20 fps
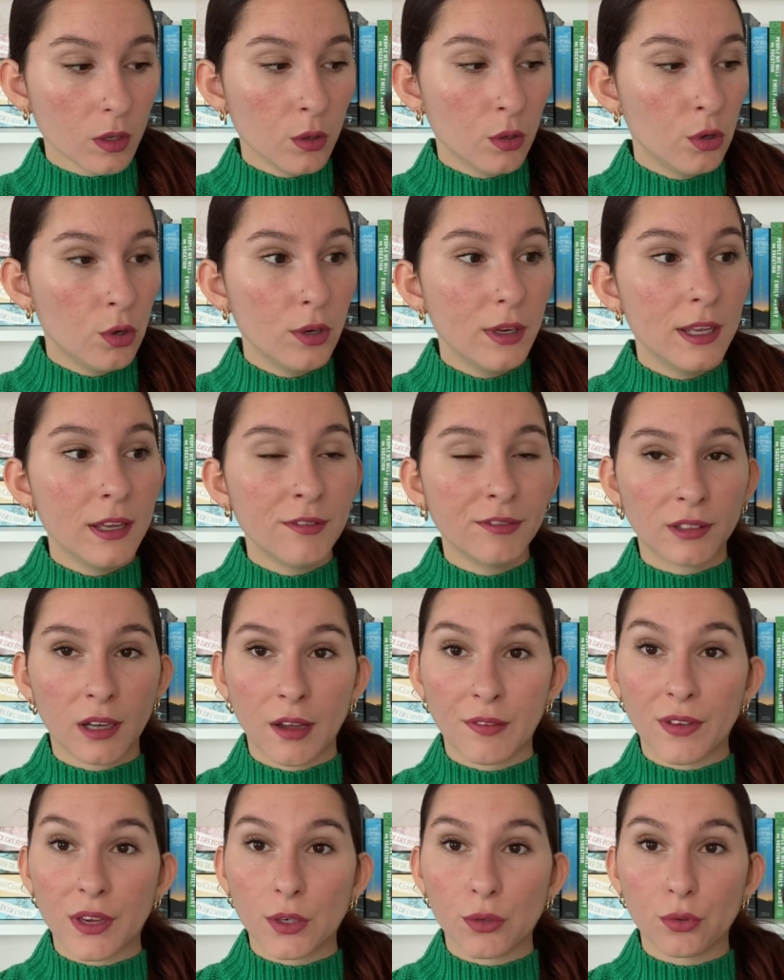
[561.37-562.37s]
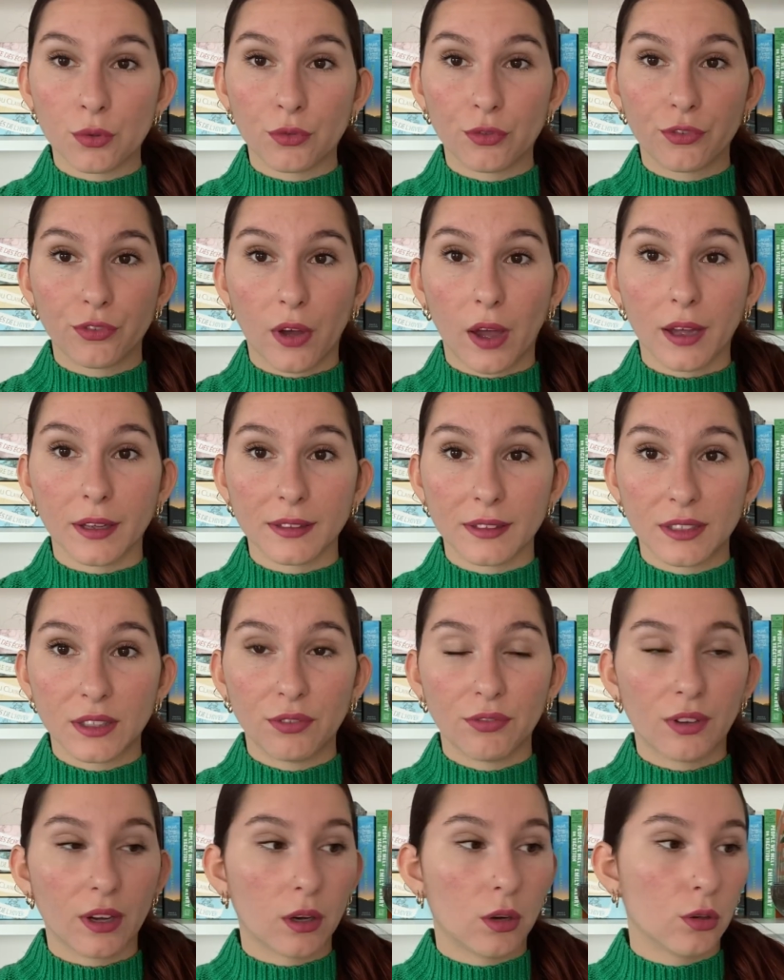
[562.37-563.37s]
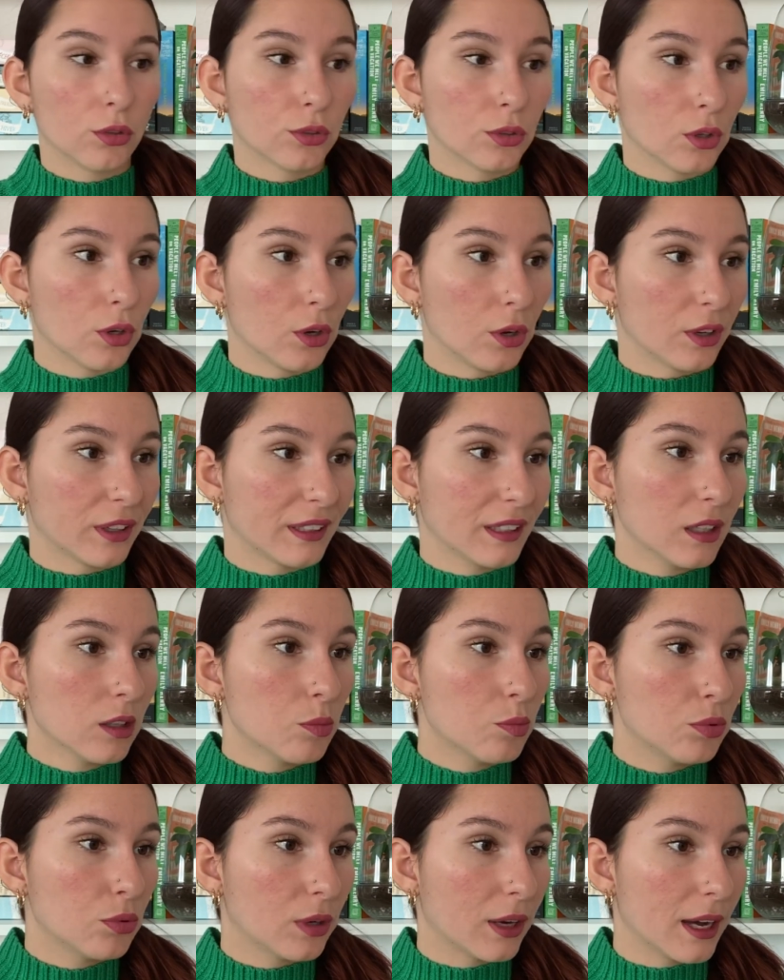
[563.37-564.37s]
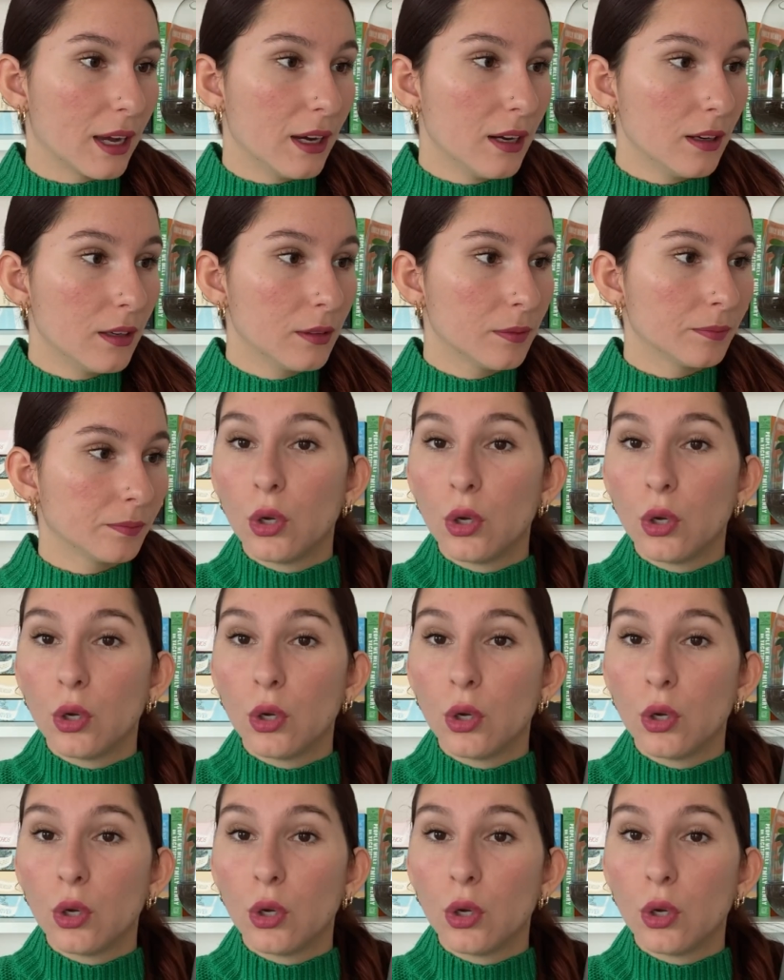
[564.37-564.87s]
le livre avec une fin différente rien que pour elle.